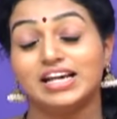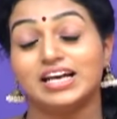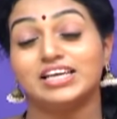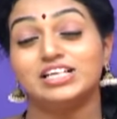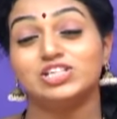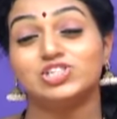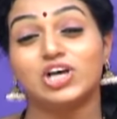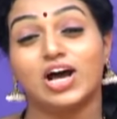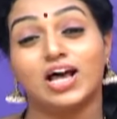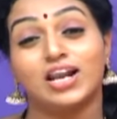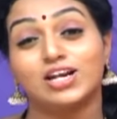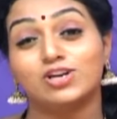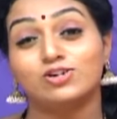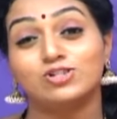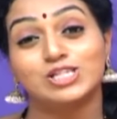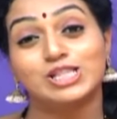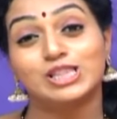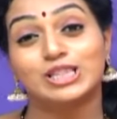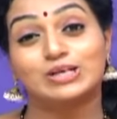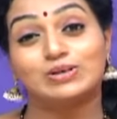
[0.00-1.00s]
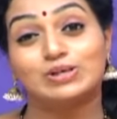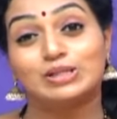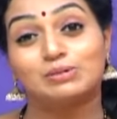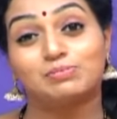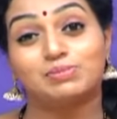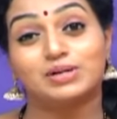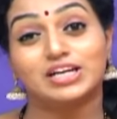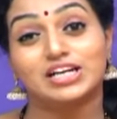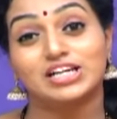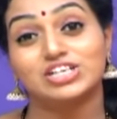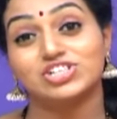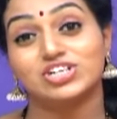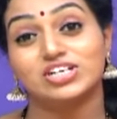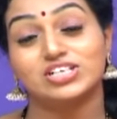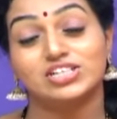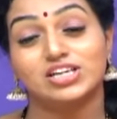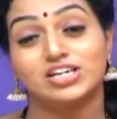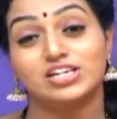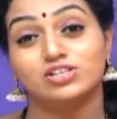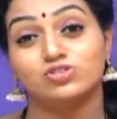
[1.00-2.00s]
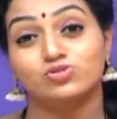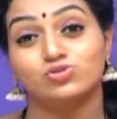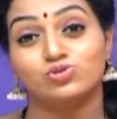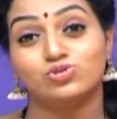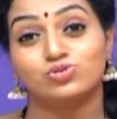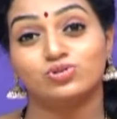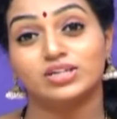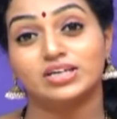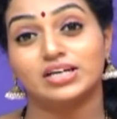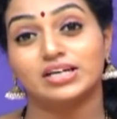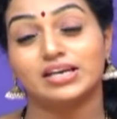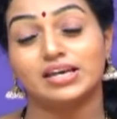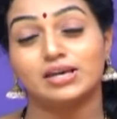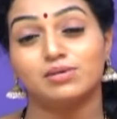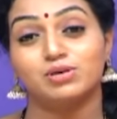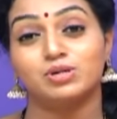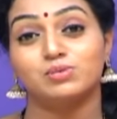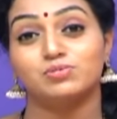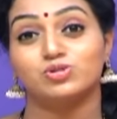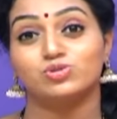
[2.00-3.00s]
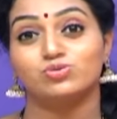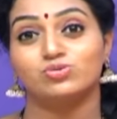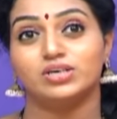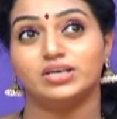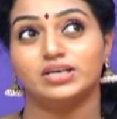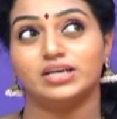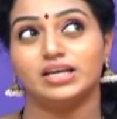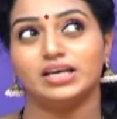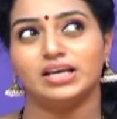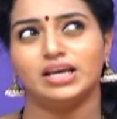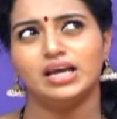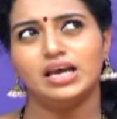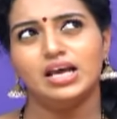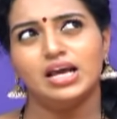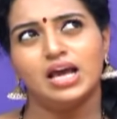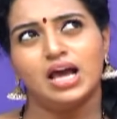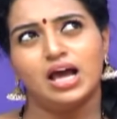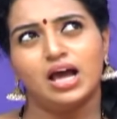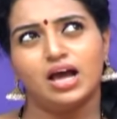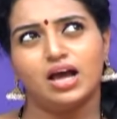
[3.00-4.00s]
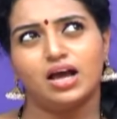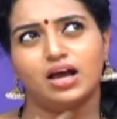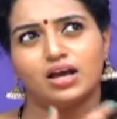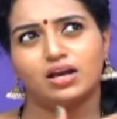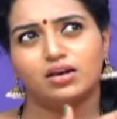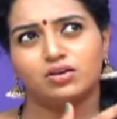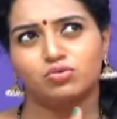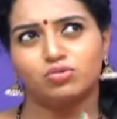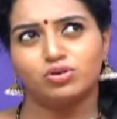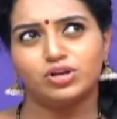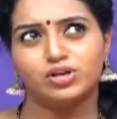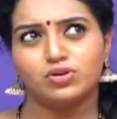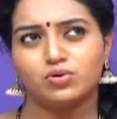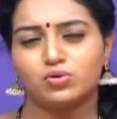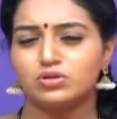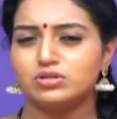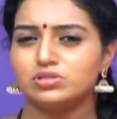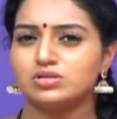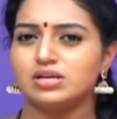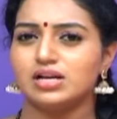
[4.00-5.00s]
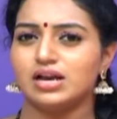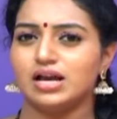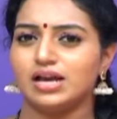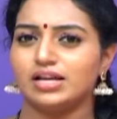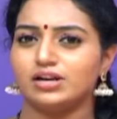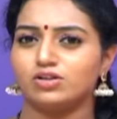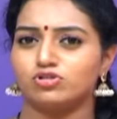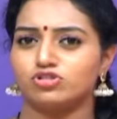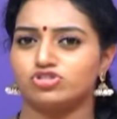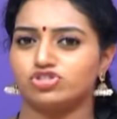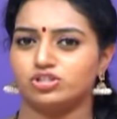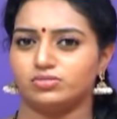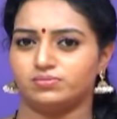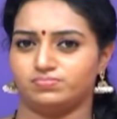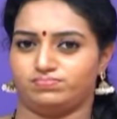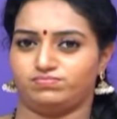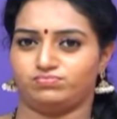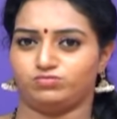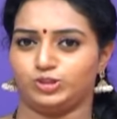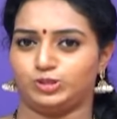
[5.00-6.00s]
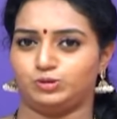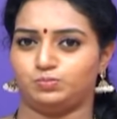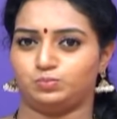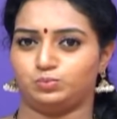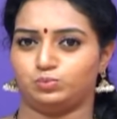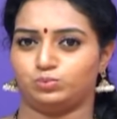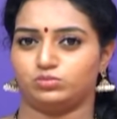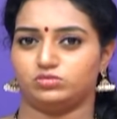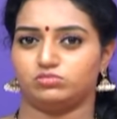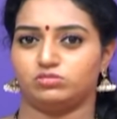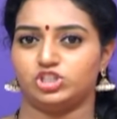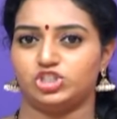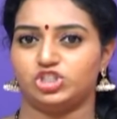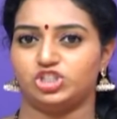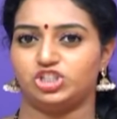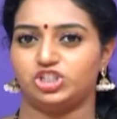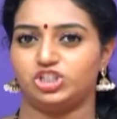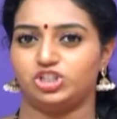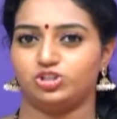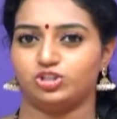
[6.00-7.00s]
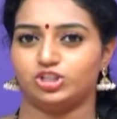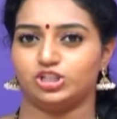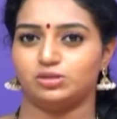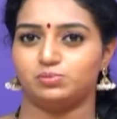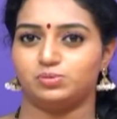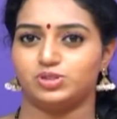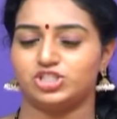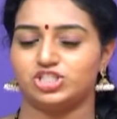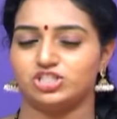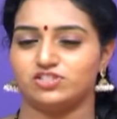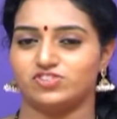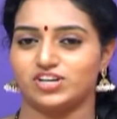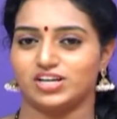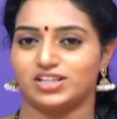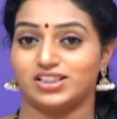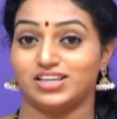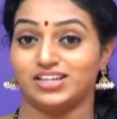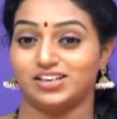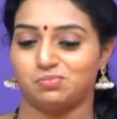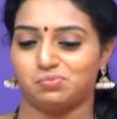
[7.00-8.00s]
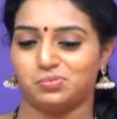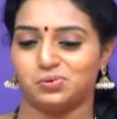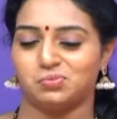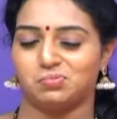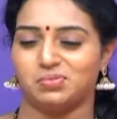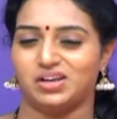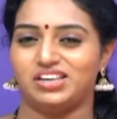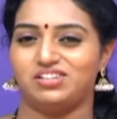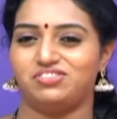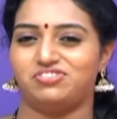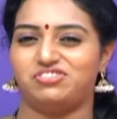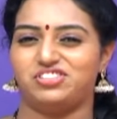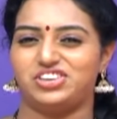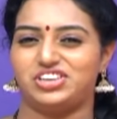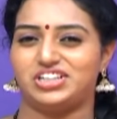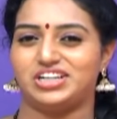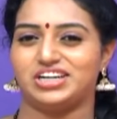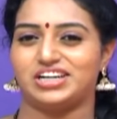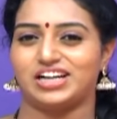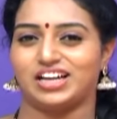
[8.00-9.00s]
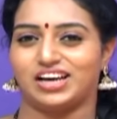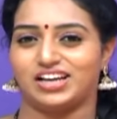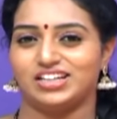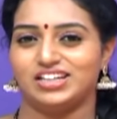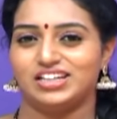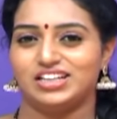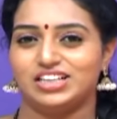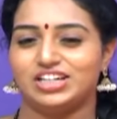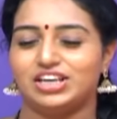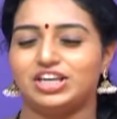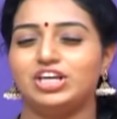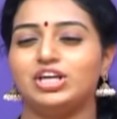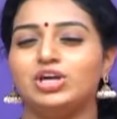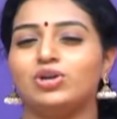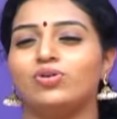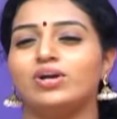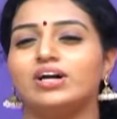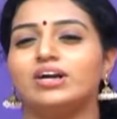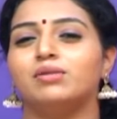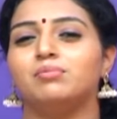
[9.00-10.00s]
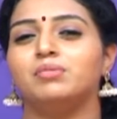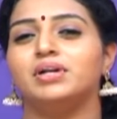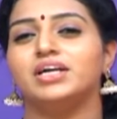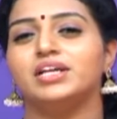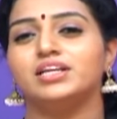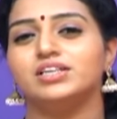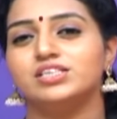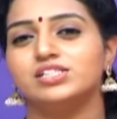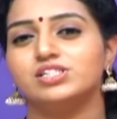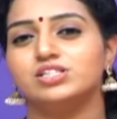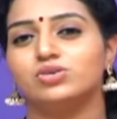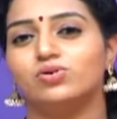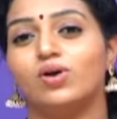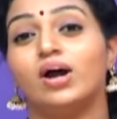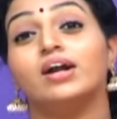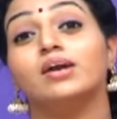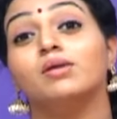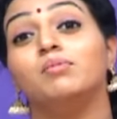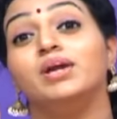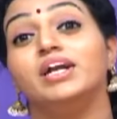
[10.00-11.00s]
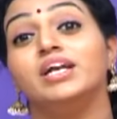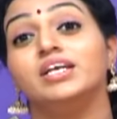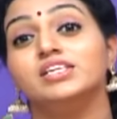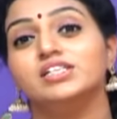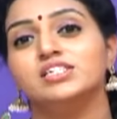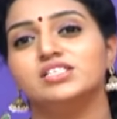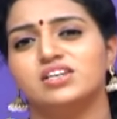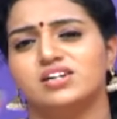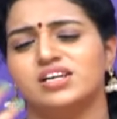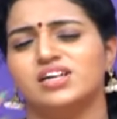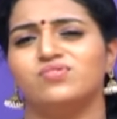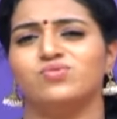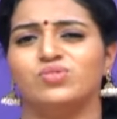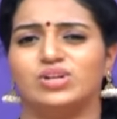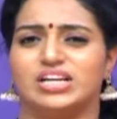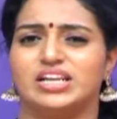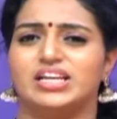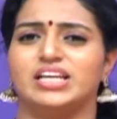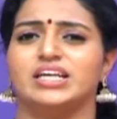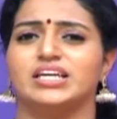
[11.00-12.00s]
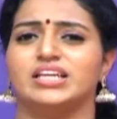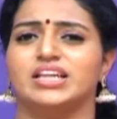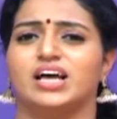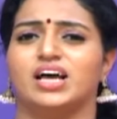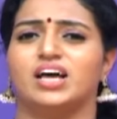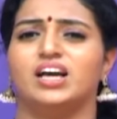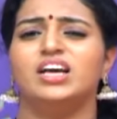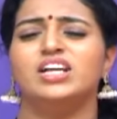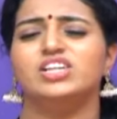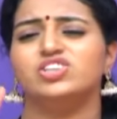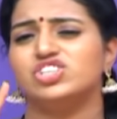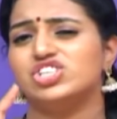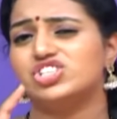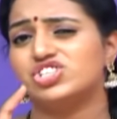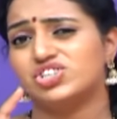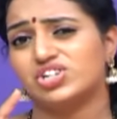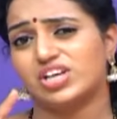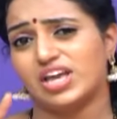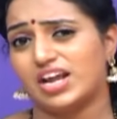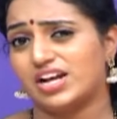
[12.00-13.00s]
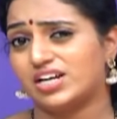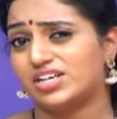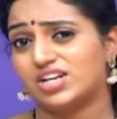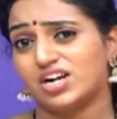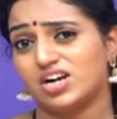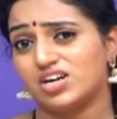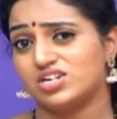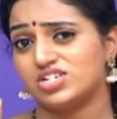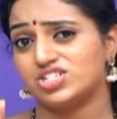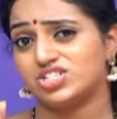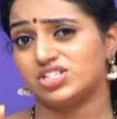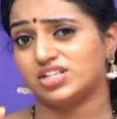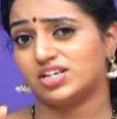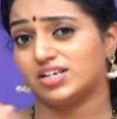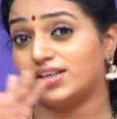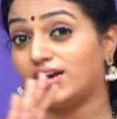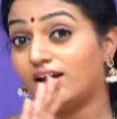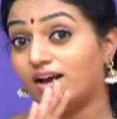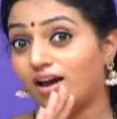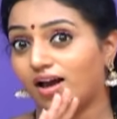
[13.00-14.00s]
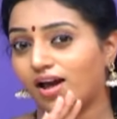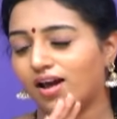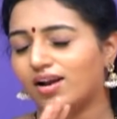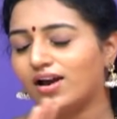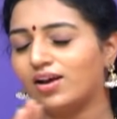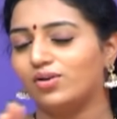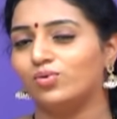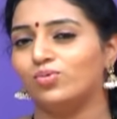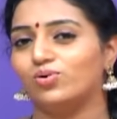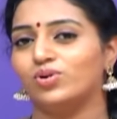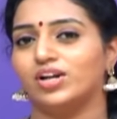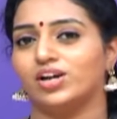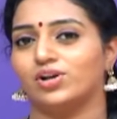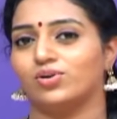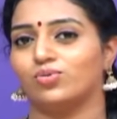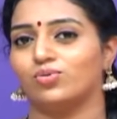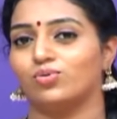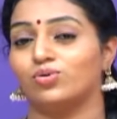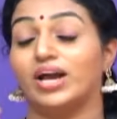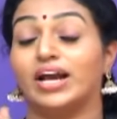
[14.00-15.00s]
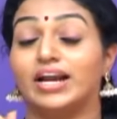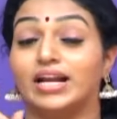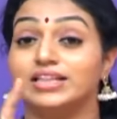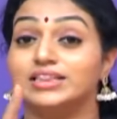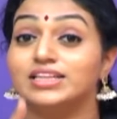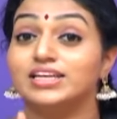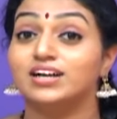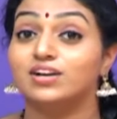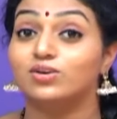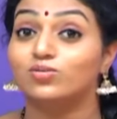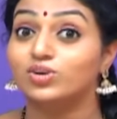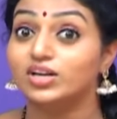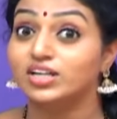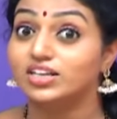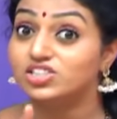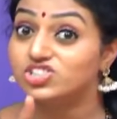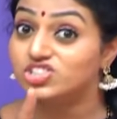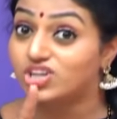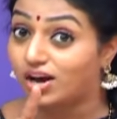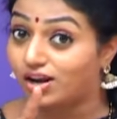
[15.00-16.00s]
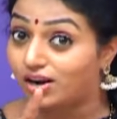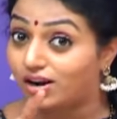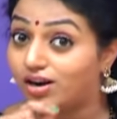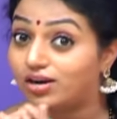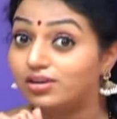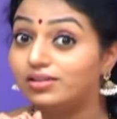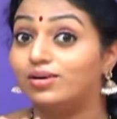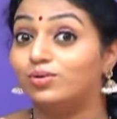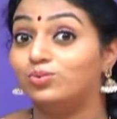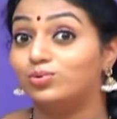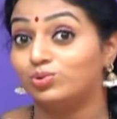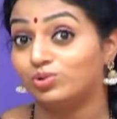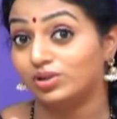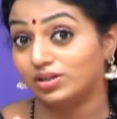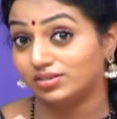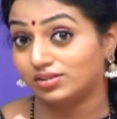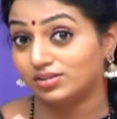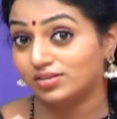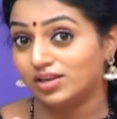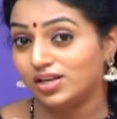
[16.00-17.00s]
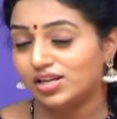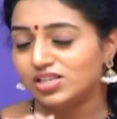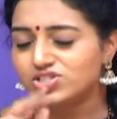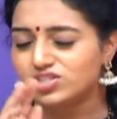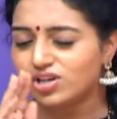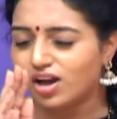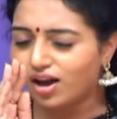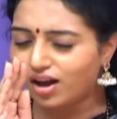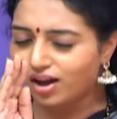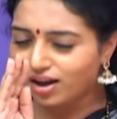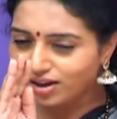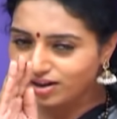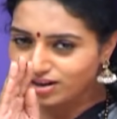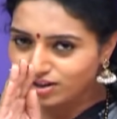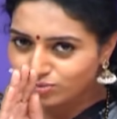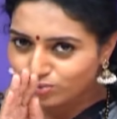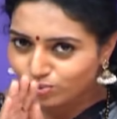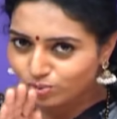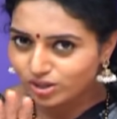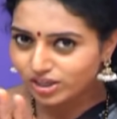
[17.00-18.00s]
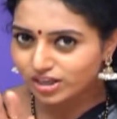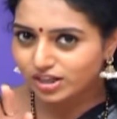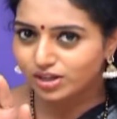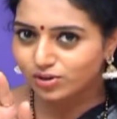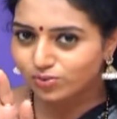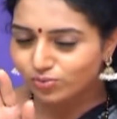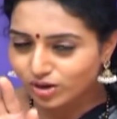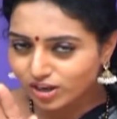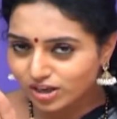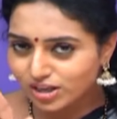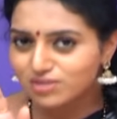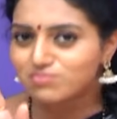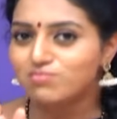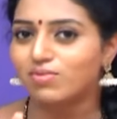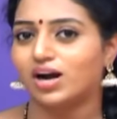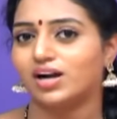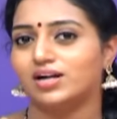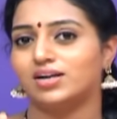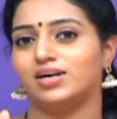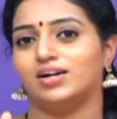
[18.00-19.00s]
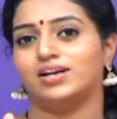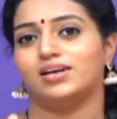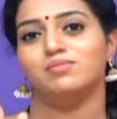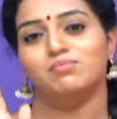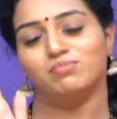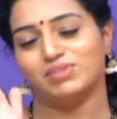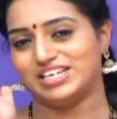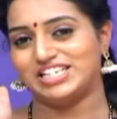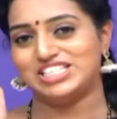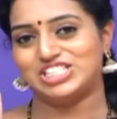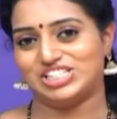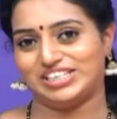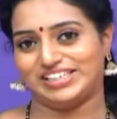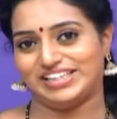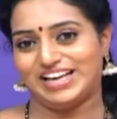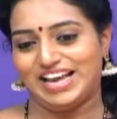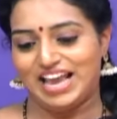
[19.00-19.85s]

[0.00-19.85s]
కానీ చాలా రోజుల తర్వాత ప్రకాష్ రాజ్ గారిని చూస్తుంటే నాకు ఏమనిపిస్తుంది అంటే కొన్ని రోజులుగా ఆయన కొంచెం మంచి నిండు కనిపించే వ్యక్తి ఇప్పుడు మళ్ళీ ఫిట్ ఇట్లా హీరో ఎట్లా మెయింటైన్ చేస్తాడో అట్లా మెయింటైన్ చేస్తాడు నేను విలన్ని కదా జస్ట్ క్యారెక్టర్ ఆర్టిస్ట్ని కదా అని అనుకోనే అనుకోడు అండ్ అంతేకాకుండా ఈయన చాలా డౌన్ టు అర్త్ చాలా వణిగి వంగి మాట్లాడే మనిషి